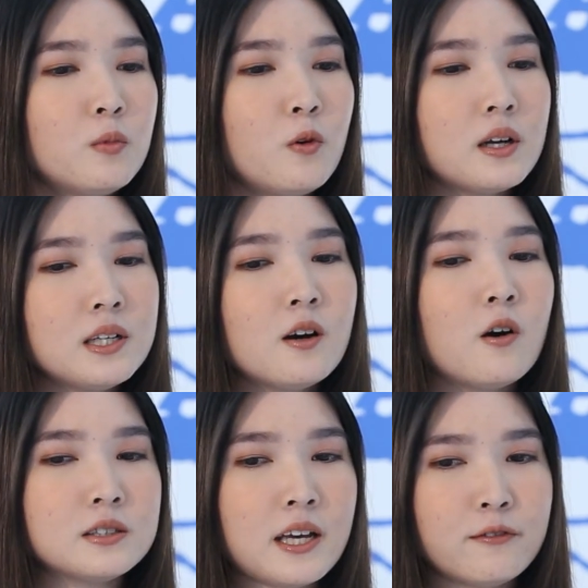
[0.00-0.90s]
พวกเรื่องข
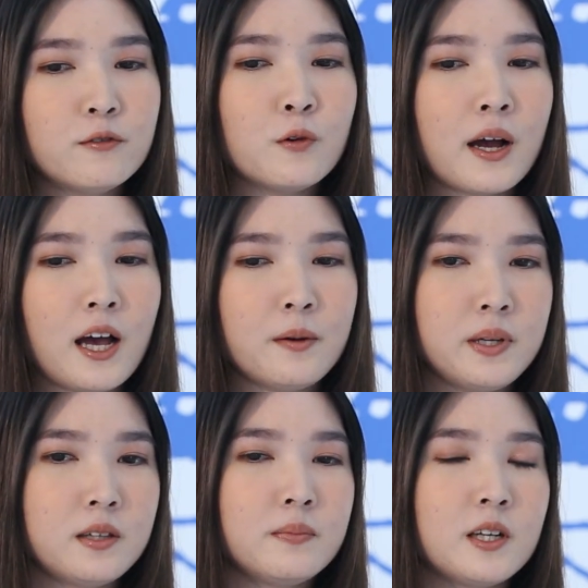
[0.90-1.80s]
องจ่าฝูงอะค่ะ
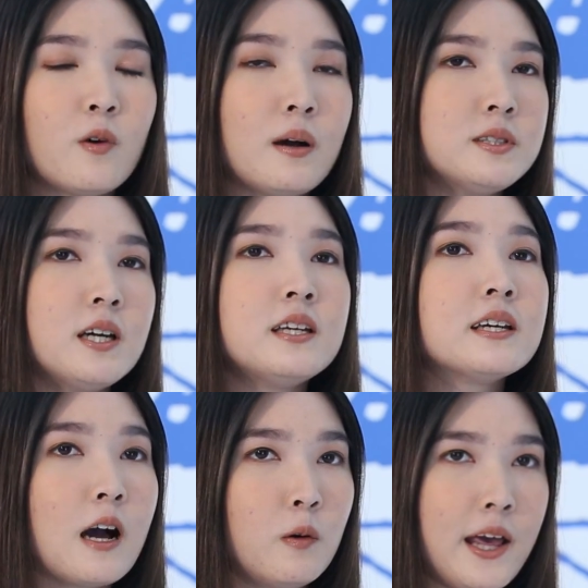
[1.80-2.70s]
เป็นความเชื่อที่
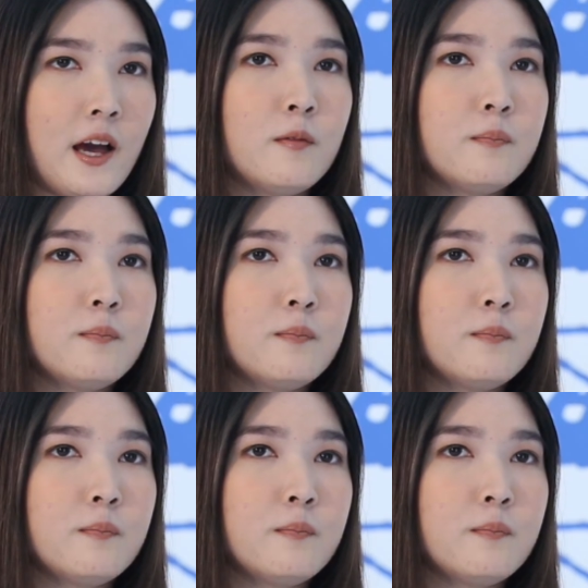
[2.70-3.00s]
เก่าแล้ว